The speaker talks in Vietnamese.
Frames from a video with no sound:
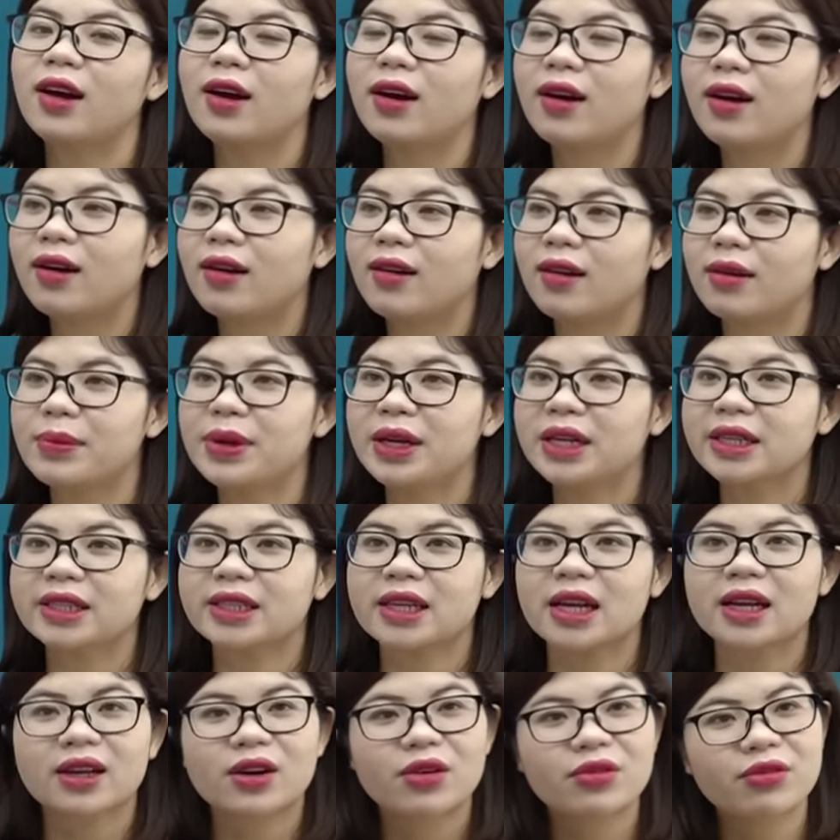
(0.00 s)
ở bên
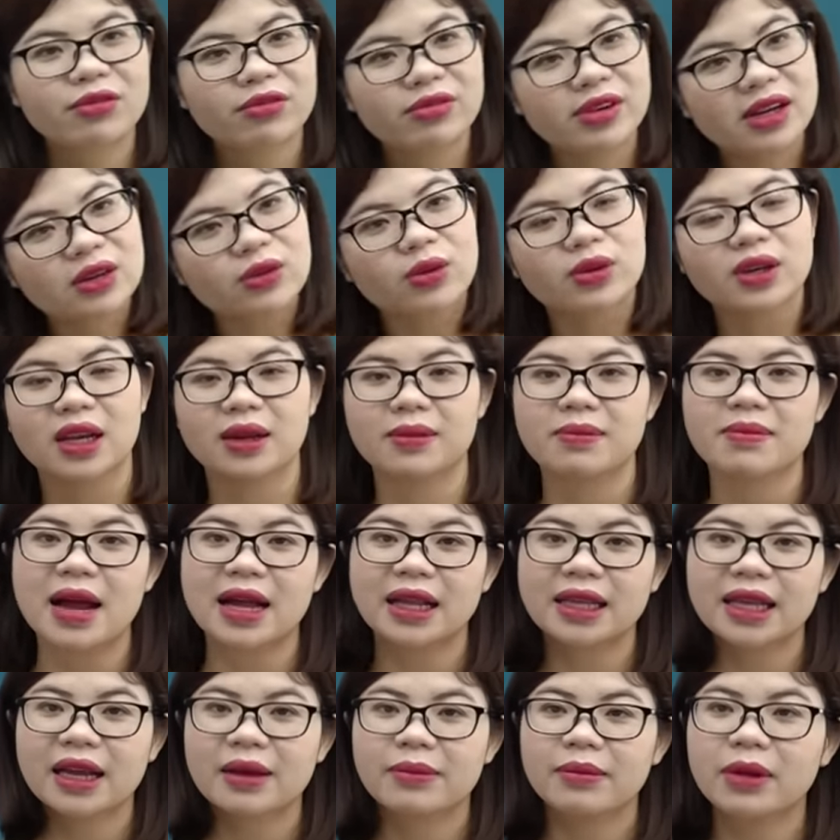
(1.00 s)
các công viên của Nhật
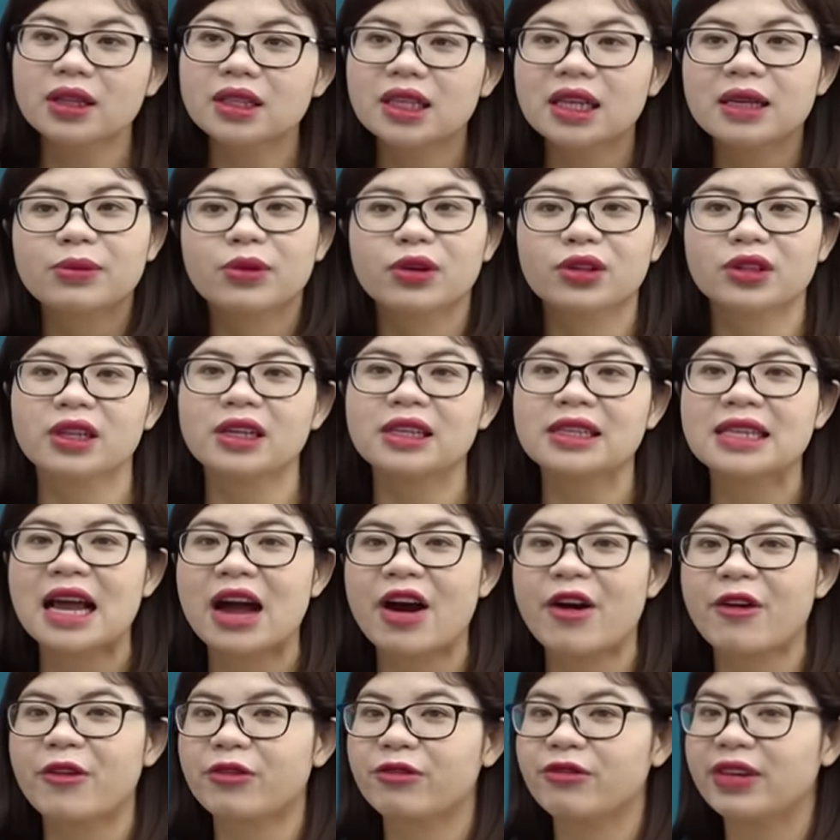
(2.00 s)
Bản hay bất kỳ một nơi
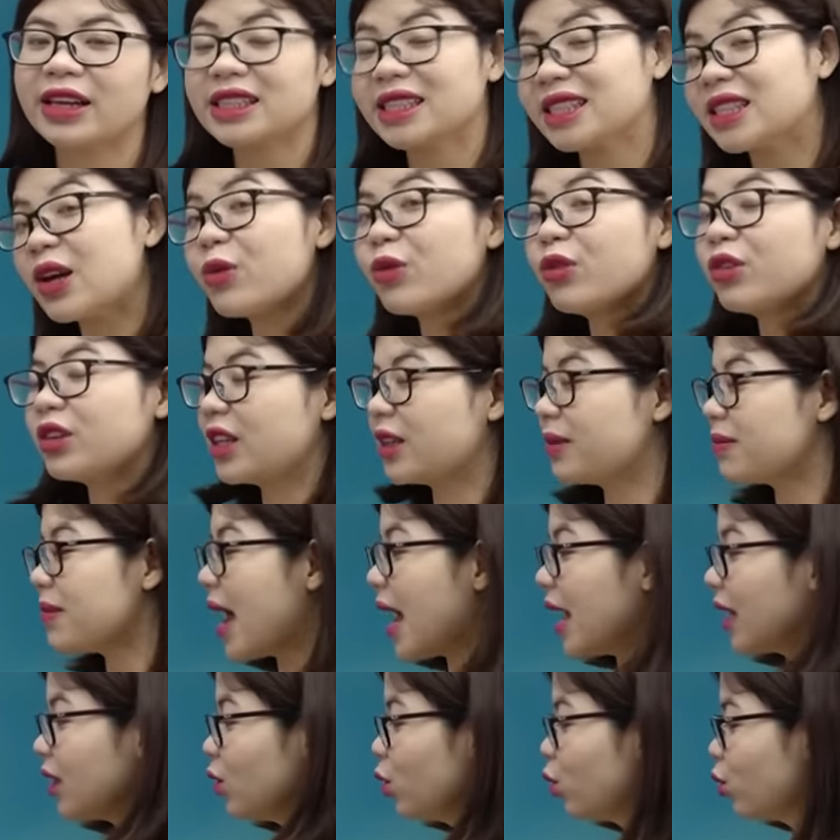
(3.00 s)
nào ven sông của Nhật
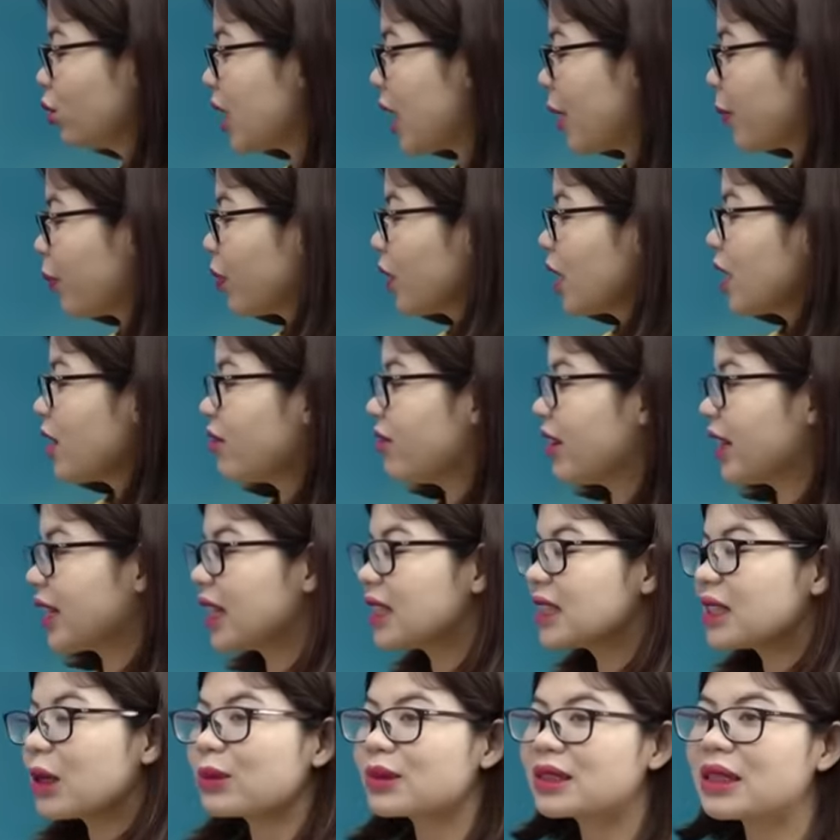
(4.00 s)
Bản đúng không nào ven
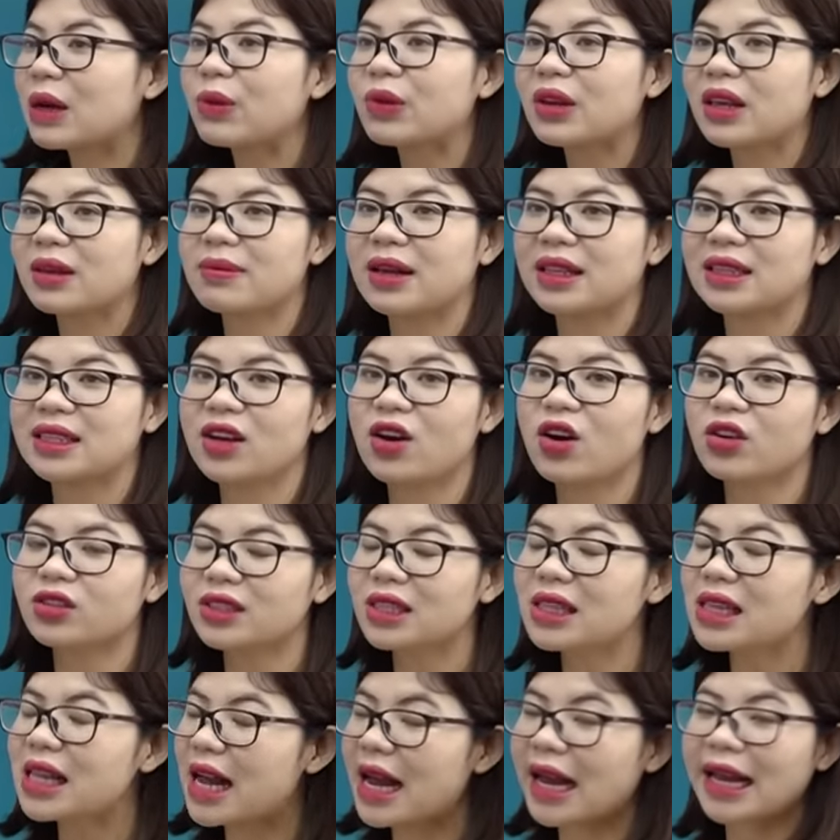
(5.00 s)
các dòng sông của Nhật Bản thì họ
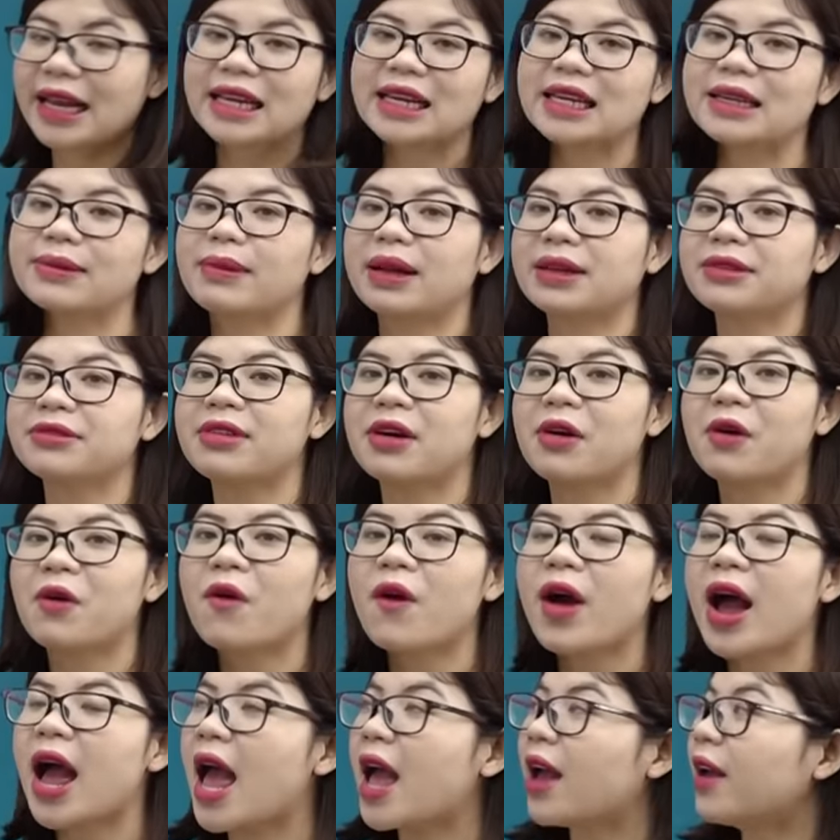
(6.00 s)
rất là hay bắn pháo
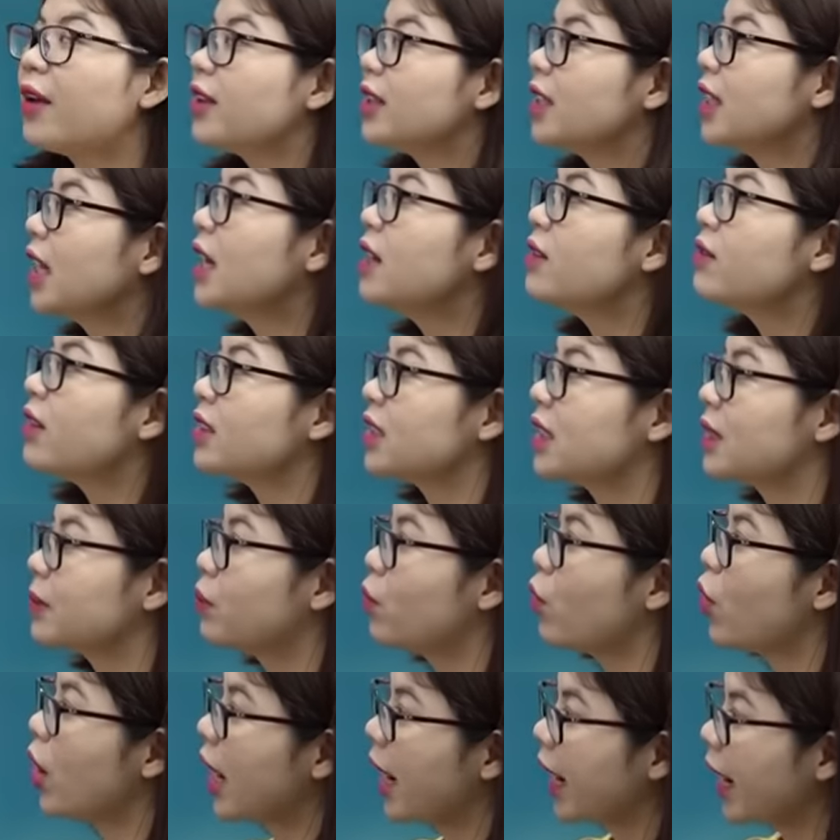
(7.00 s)
hoa nhá vào dịp
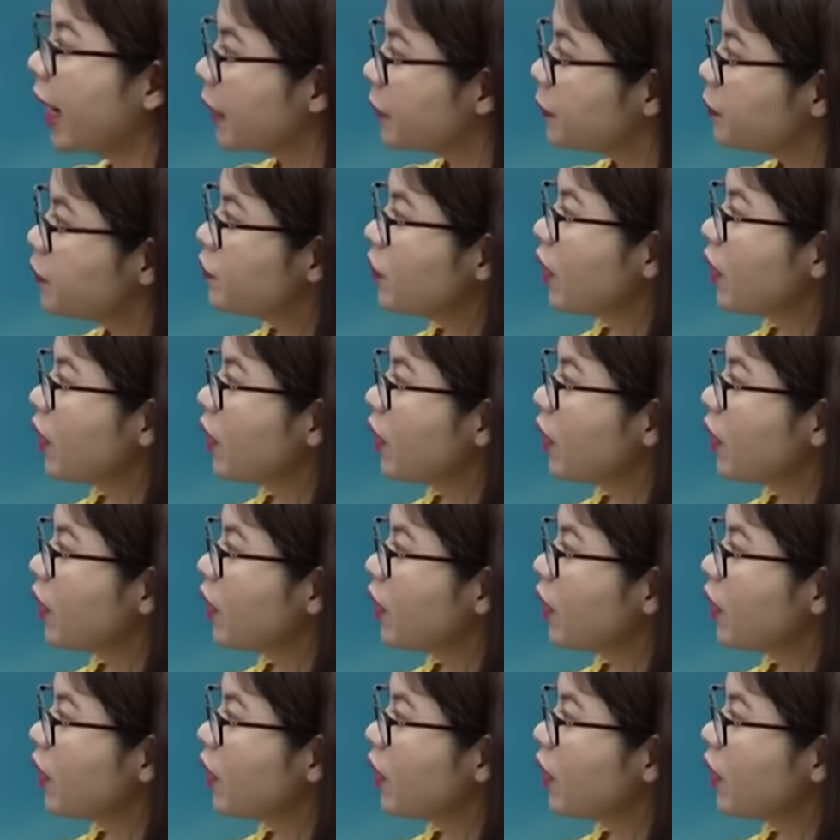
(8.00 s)
mùa hè